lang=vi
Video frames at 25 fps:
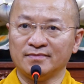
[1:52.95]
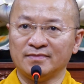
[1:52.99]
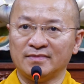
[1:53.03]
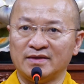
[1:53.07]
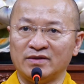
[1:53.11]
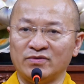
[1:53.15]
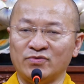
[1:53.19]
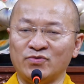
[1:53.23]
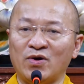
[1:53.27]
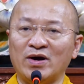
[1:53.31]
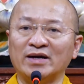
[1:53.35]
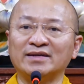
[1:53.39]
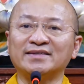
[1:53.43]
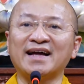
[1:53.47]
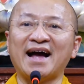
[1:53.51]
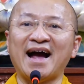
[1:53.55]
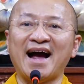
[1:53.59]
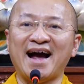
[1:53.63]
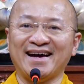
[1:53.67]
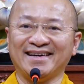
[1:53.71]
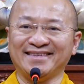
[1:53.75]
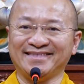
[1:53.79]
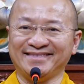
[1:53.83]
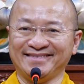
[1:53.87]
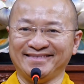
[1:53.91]
ngoại
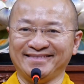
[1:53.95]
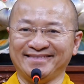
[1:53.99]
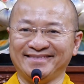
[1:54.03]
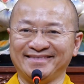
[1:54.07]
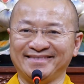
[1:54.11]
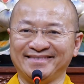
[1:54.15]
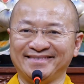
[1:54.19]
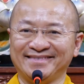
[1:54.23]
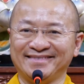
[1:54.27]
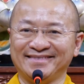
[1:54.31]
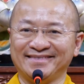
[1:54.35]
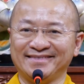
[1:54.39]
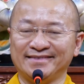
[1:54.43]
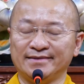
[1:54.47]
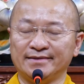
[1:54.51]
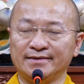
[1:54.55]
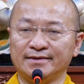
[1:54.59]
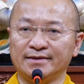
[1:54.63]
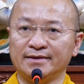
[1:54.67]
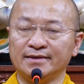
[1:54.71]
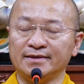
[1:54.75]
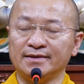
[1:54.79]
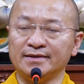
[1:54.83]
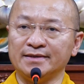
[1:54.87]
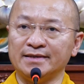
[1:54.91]
tại
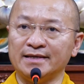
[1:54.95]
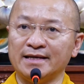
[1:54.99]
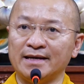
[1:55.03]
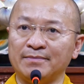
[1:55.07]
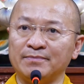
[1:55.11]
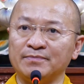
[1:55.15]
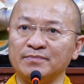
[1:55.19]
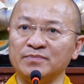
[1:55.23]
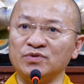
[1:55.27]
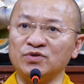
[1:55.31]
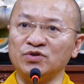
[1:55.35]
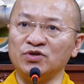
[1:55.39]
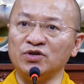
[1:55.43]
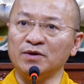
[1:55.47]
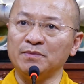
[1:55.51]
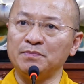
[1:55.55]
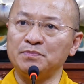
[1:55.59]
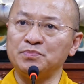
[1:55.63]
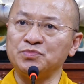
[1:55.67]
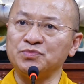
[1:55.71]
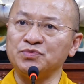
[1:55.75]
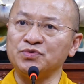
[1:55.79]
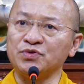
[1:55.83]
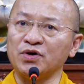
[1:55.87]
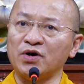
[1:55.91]
nhằm giúp
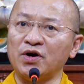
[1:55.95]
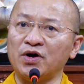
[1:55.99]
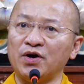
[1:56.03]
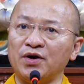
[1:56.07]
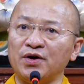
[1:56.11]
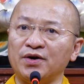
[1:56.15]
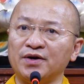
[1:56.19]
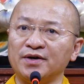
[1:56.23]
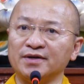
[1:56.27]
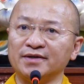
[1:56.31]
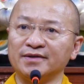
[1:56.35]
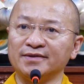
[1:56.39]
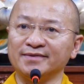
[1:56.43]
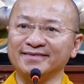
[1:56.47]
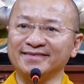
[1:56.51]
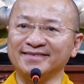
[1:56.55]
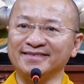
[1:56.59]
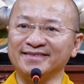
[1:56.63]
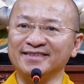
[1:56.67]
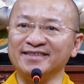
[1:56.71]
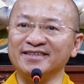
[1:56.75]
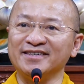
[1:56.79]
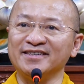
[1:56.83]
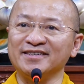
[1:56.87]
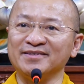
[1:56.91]
cho
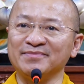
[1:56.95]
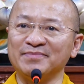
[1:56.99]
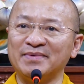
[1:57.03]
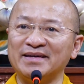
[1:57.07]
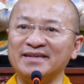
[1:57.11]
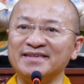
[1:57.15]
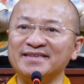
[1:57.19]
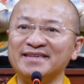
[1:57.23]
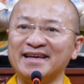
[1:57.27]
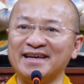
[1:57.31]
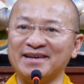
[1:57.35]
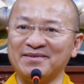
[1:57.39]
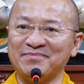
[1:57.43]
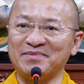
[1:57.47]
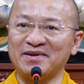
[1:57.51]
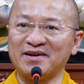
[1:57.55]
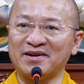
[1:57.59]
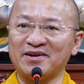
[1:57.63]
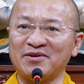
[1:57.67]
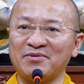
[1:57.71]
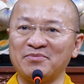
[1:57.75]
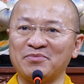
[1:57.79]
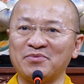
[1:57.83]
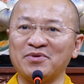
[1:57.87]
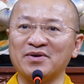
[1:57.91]
người bị nhiễm đó
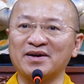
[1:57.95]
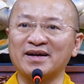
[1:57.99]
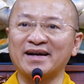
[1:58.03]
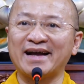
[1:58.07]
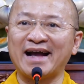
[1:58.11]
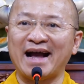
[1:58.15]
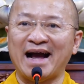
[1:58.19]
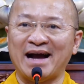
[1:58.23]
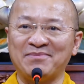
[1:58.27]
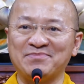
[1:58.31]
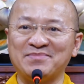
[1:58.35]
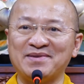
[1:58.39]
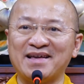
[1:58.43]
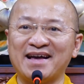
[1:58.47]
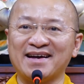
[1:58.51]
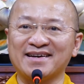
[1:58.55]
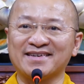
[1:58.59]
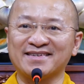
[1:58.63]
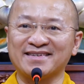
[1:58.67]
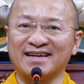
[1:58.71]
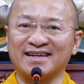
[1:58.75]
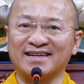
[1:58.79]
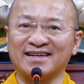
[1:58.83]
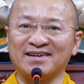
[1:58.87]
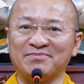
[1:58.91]
không có cảm giác
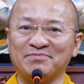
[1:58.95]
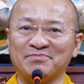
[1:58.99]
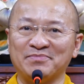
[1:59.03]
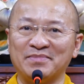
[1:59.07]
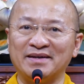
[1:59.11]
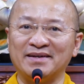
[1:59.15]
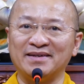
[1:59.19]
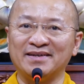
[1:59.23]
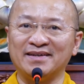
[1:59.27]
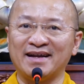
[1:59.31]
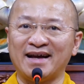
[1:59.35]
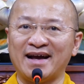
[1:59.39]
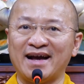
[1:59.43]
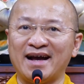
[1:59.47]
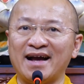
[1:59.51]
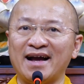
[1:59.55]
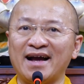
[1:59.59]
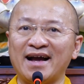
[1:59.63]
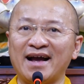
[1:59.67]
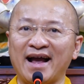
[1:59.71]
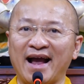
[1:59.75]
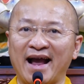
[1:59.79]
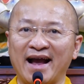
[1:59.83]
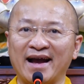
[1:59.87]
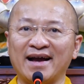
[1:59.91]
rằng là mình là
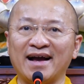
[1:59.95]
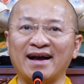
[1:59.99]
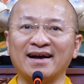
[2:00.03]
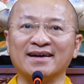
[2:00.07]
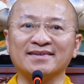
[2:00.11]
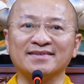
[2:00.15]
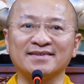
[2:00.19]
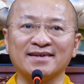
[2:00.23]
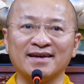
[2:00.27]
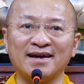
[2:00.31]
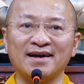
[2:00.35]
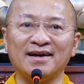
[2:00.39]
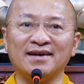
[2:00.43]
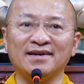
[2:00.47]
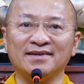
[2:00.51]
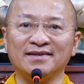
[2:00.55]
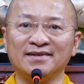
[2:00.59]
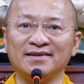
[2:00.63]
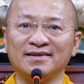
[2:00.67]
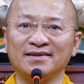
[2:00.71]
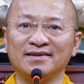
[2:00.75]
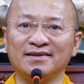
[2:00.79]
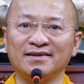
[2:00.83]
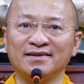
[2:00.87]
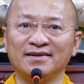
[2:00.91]
hạng ăn chơi,
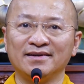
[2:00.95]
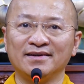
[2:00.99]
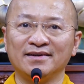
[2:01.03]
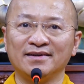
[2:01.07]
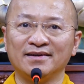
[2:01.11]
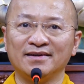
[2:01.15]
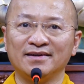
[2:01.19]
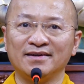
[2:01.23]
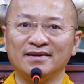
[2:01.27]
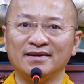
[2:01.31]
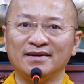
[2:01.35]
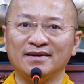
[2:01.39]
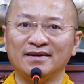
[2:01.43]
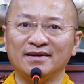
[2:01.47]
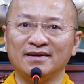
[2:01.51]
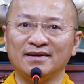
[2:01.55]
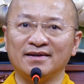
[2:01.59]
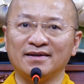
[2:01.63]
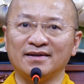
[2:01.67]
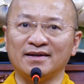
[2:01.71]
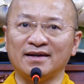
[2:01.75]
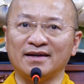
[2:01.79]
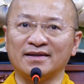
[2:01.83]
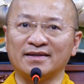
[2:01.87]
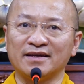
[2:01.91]

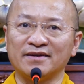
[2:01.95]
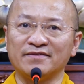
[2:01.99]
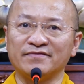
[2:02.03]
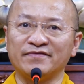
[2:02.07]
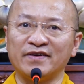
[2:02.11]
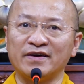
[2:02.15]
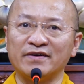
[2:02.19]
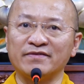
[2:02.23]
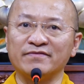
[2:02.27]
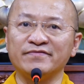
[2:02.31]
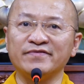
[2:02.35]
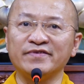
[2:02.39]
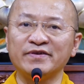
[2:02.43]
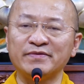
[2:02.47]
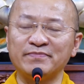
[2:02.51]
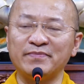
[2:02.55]
là thành phần vứt